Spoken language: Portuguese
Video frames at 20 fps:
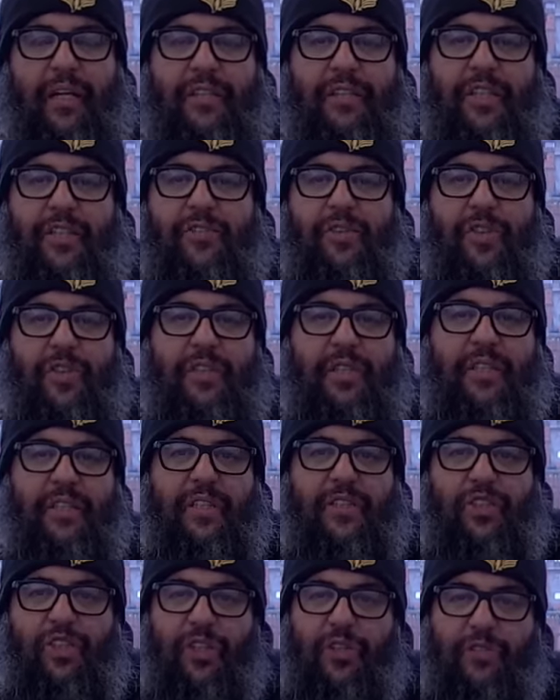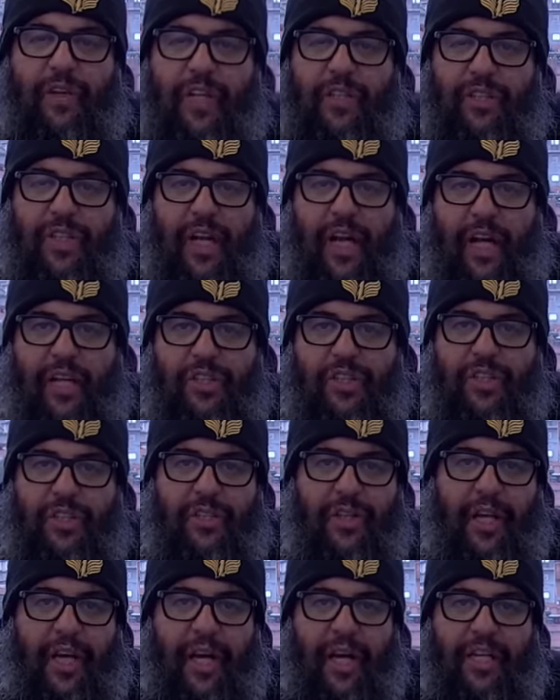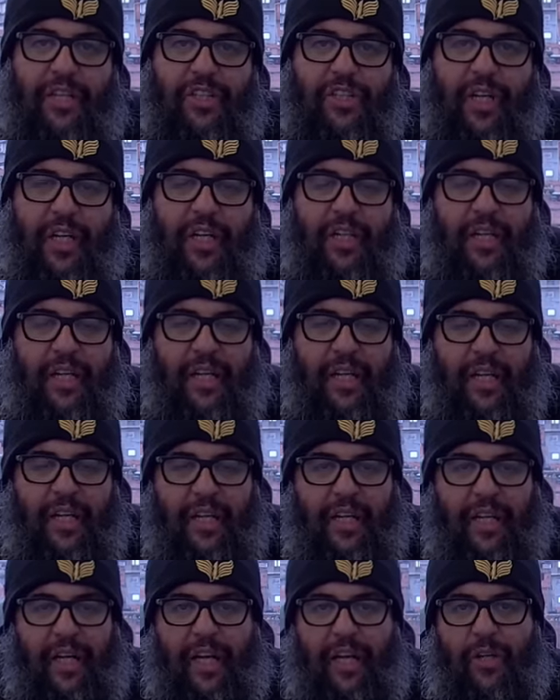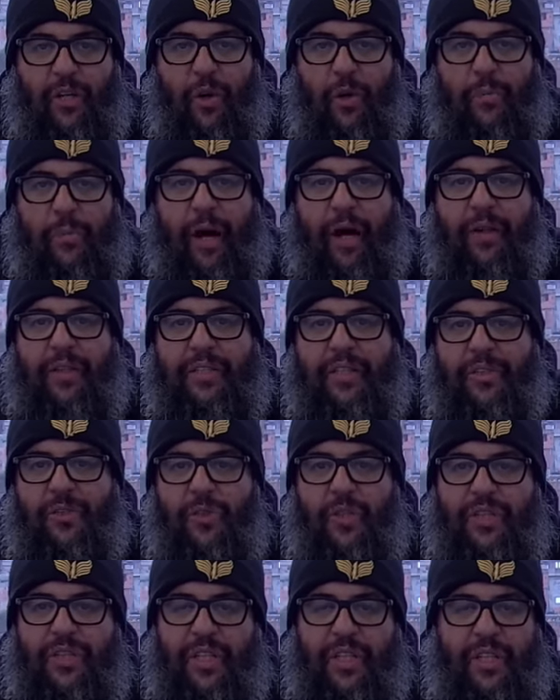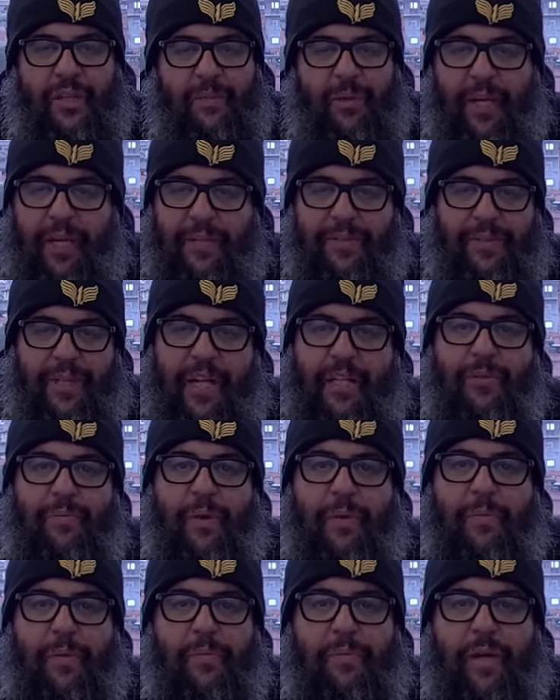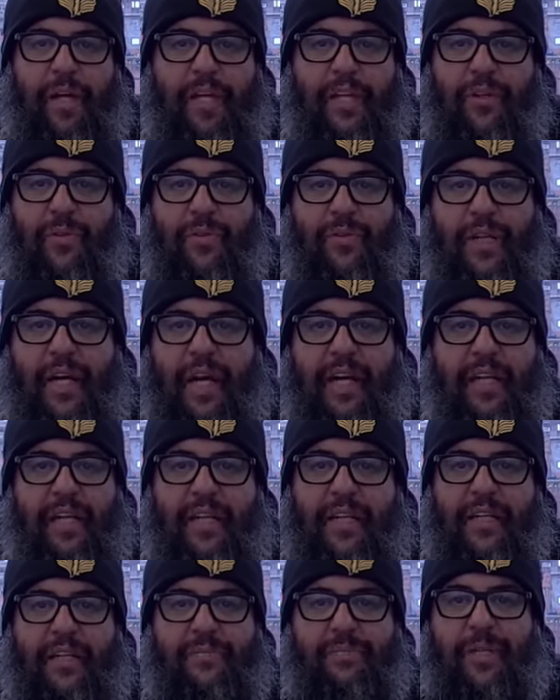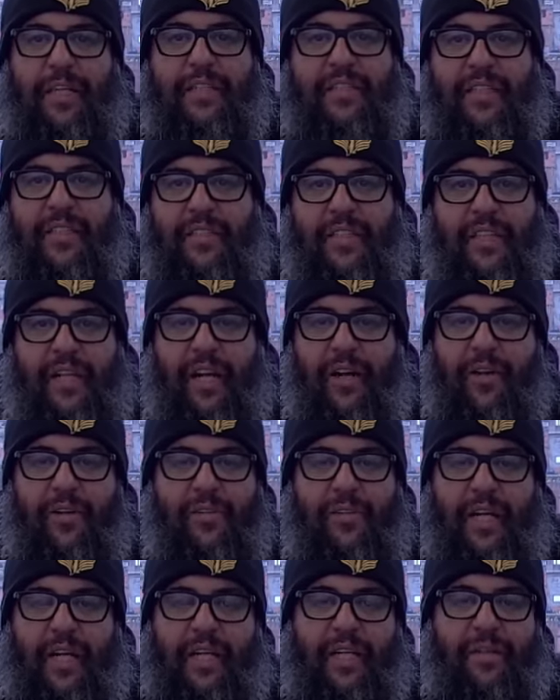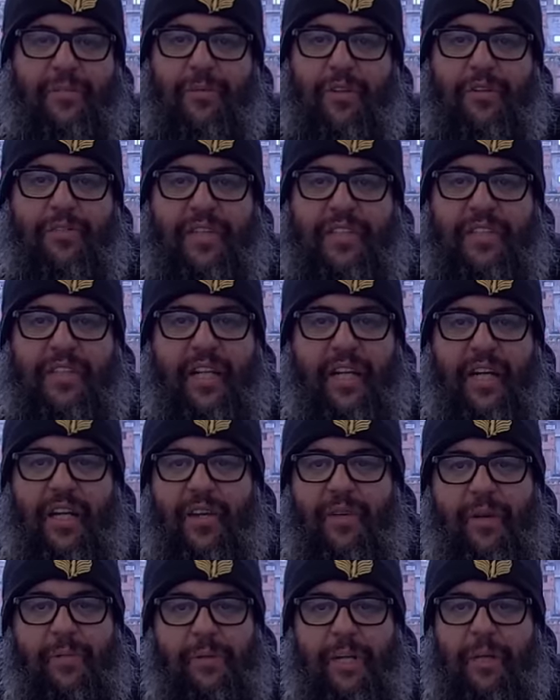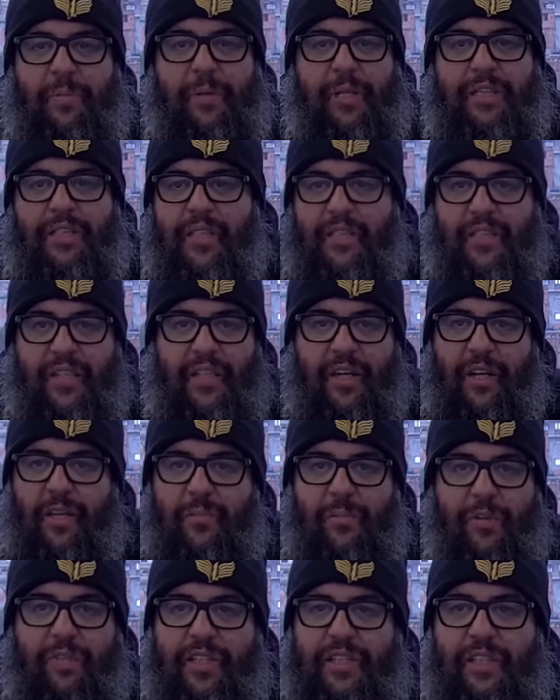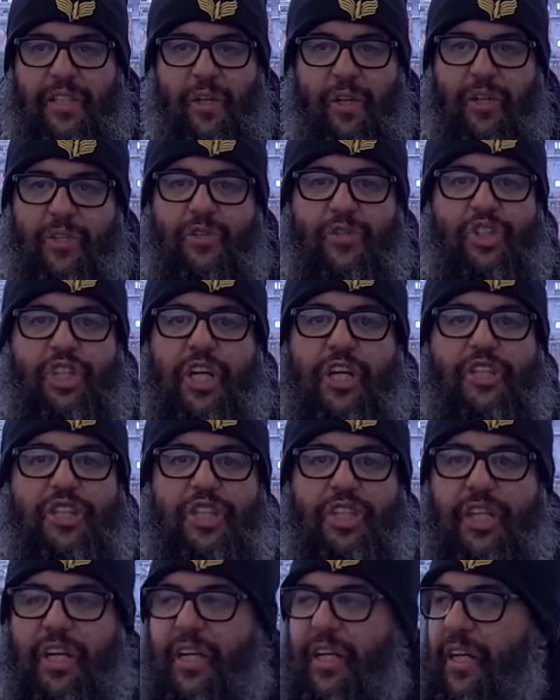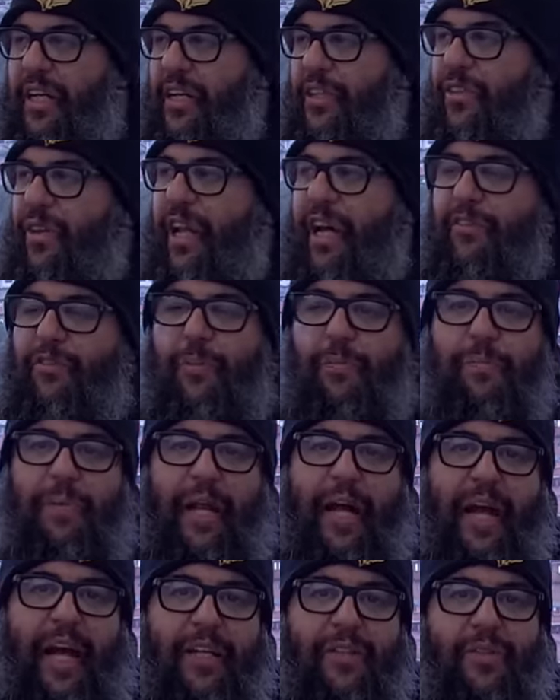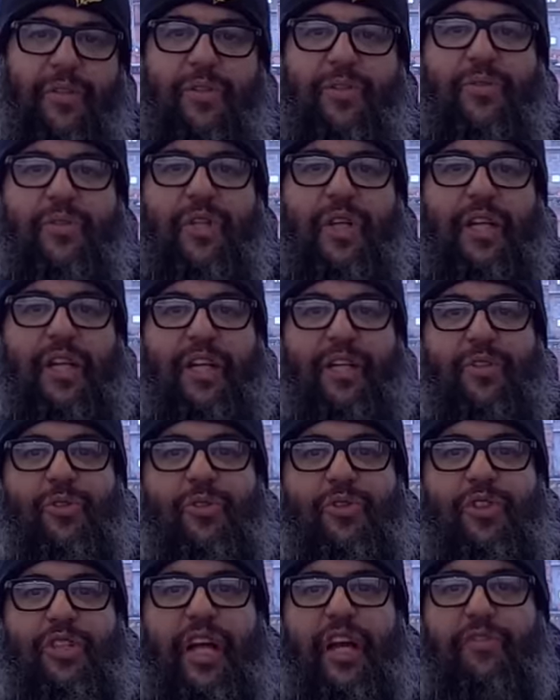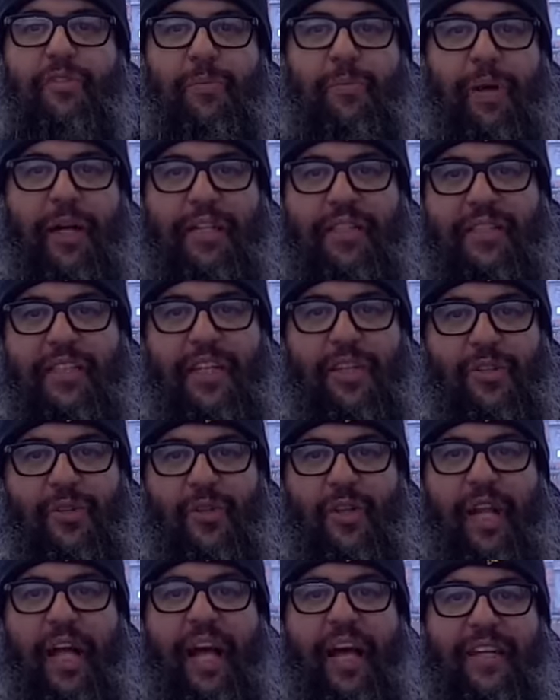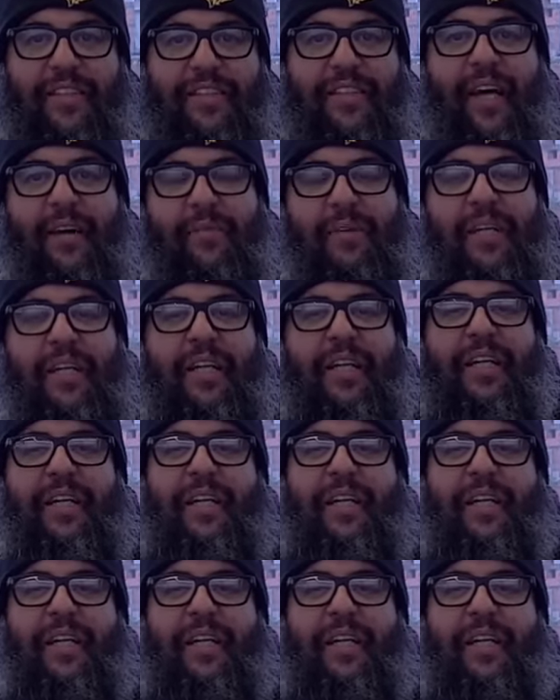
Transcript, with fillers: Vocês viram que vocês assistiram vários reality, reality aí é, global, essas coisas, que, mano, lá do BBB, que o cara era, parecia ser da hora e o cara é mó vacilão. A mina parecia ser da hora e mó vacilão no dia a dia. Não lava um prato, não, não serve o parceiro do lado, sabe?